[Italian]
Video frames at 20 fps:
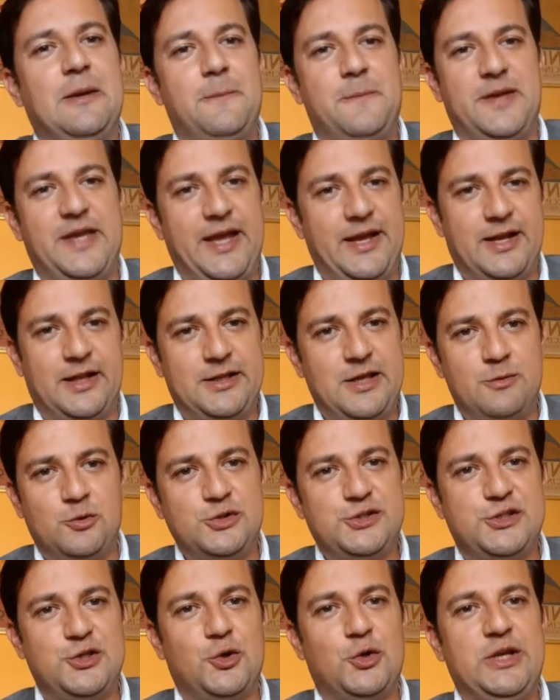piena di
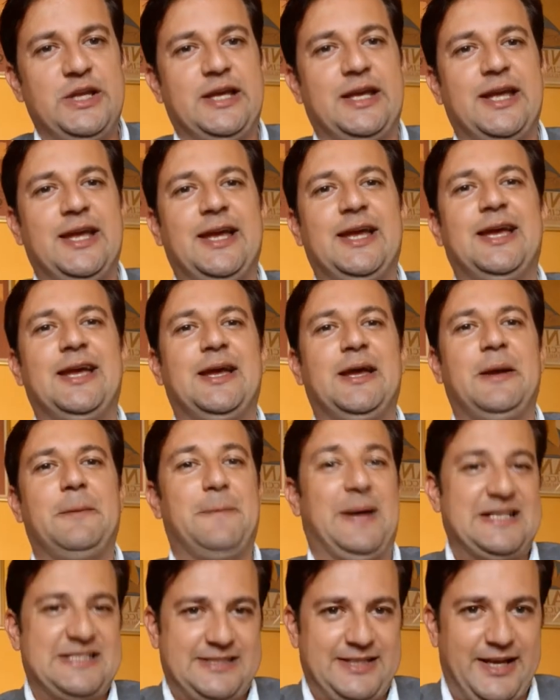emozioni, che eh,
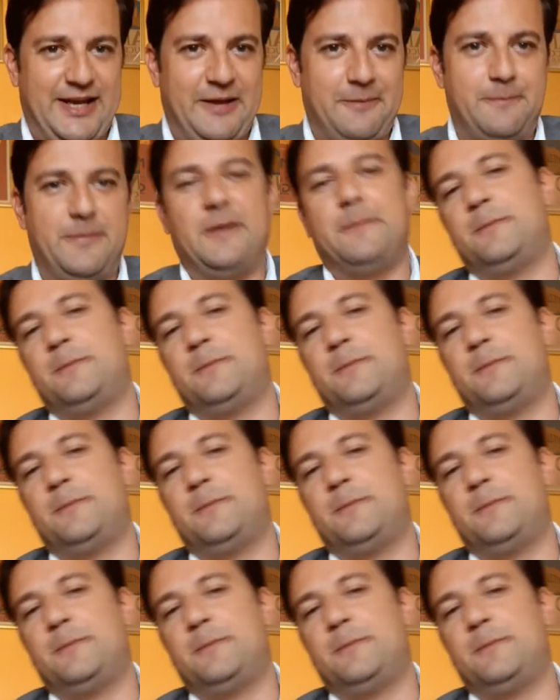basterebbe.